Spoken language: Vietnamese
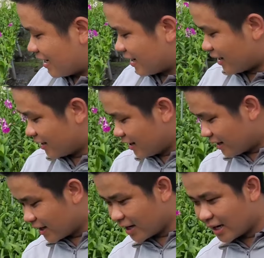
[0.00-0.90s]
Rồi
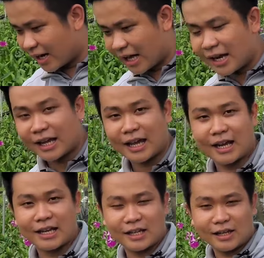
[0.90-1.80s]
thì ờ, để đặt hàng
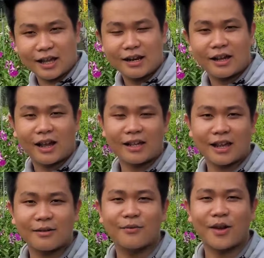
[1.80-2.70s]
anh chị thể liên hệ nhanh